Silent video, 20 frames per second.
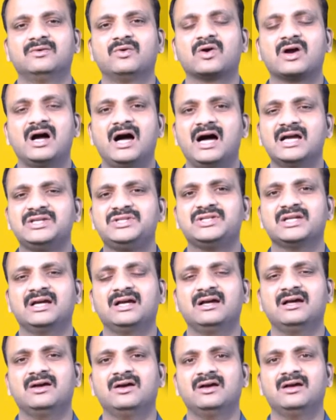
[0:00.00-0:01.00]
ఒక ఆశ
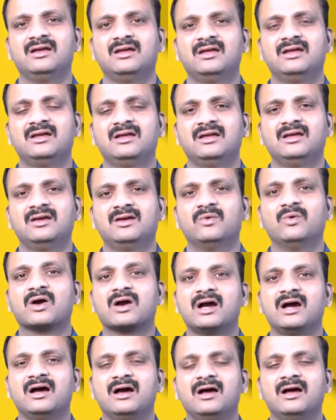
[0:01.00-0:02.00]

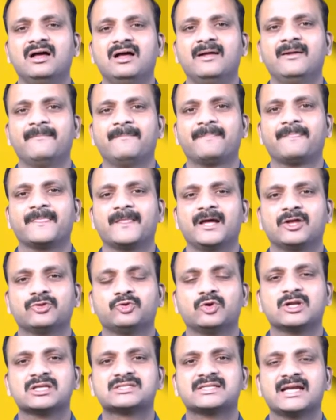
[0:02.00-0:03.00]
ఒక
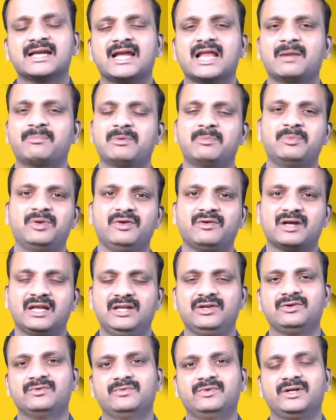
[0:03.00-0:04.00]
దృఢ సంకల్పం నీవు
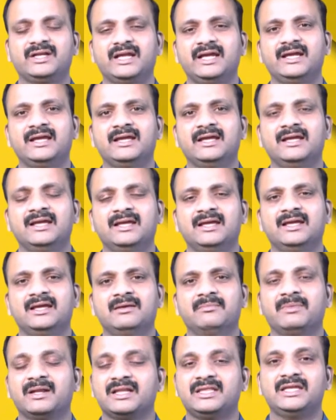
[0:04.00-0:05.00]
కలిగి ఉంటే
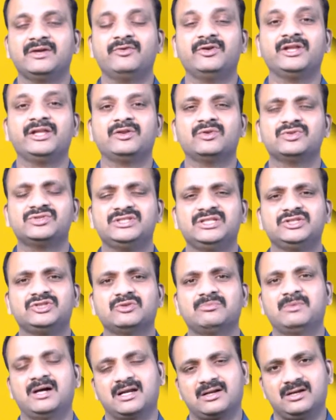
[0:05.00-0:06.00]
మరి దేవుడు ఈరోజు
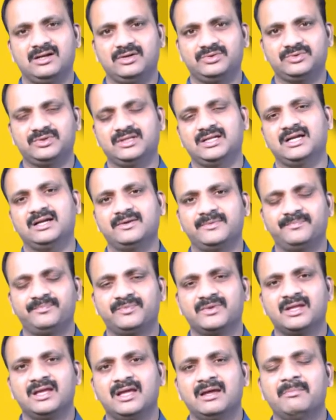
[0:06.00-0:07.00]
నీతో మాట్లాడుతున్నాడు
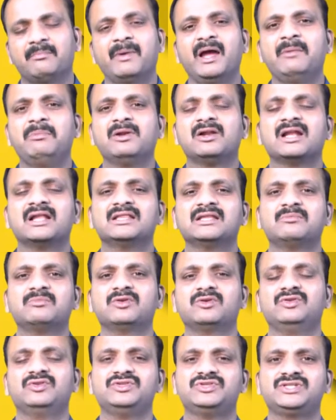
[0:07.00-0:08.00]
బైబిల్
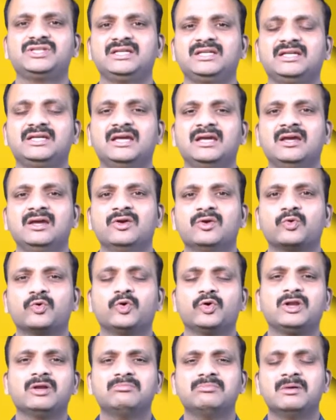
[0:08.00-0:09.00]
గ్రంథంలో నుంచి
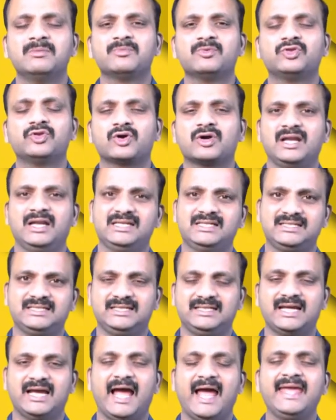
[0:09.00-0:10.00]
కుటుంబంతో
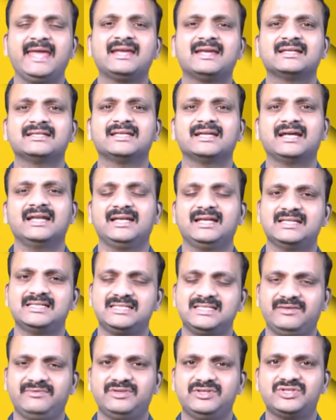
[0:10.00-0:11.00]
కలిసి ఐక్యత కలిగి
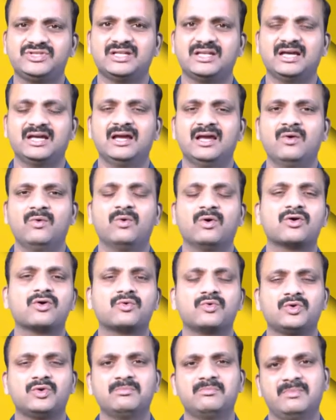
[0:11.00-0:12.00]
జీవించిన ఒక
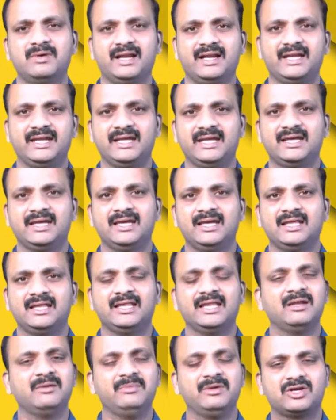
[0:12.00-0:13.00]
కుటుంబాన్ని
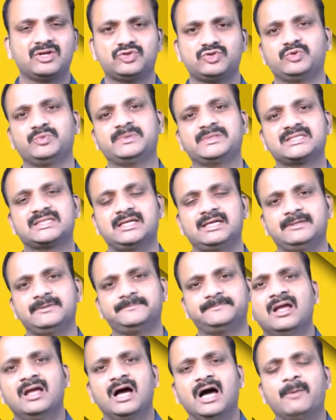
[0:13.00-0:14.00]
నేను మీకు చూపిస్తాను
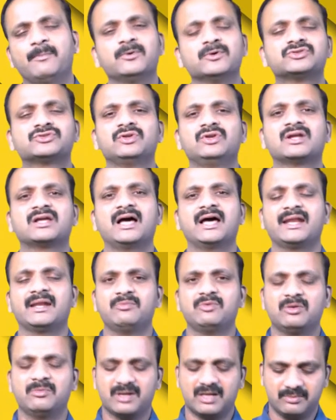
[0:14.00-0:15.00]
అపోస్తుల
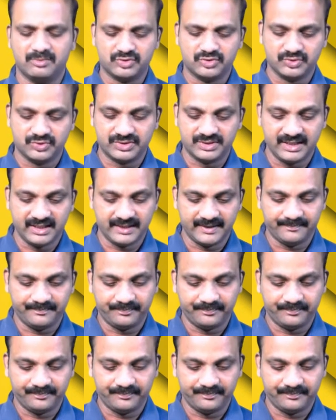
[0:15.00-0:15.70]
కార్యంలో మనము చూస్తే